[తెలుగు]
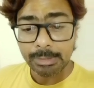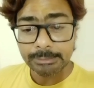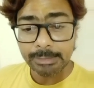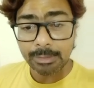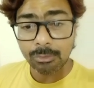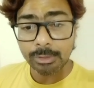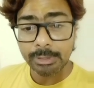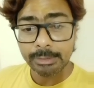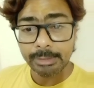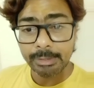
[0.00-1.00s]
అందరిలో
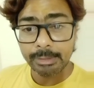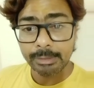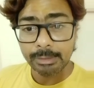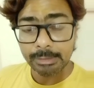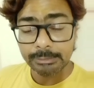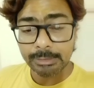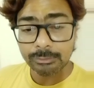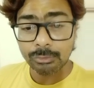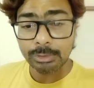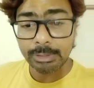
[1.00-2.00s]
కంటే
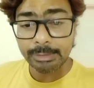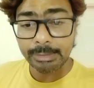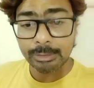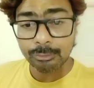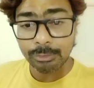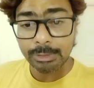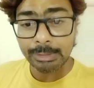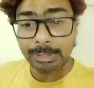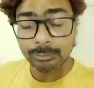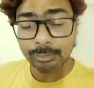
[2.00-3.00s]
అందరితో కంటే ఎక్కువగా
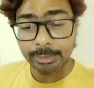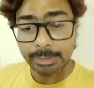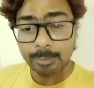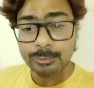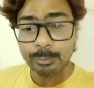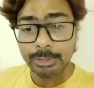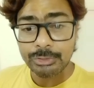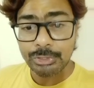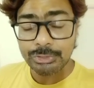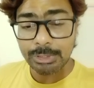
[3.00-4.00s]
నాతోనే టైం
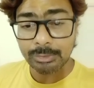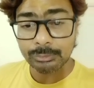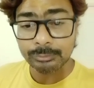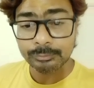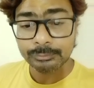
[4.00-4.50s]
స్పెండ్ చేశారు